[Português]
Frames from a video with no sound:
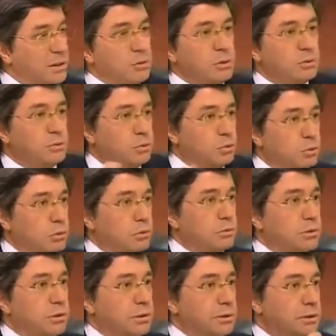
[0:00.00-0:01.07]
Isto é tão
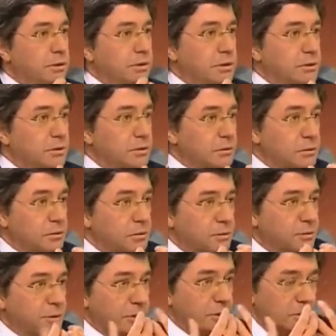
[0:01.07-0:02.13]
absurdo que, que
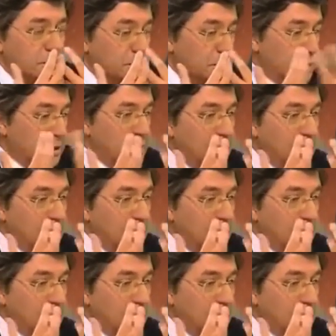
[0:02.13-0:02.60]
não, não faz,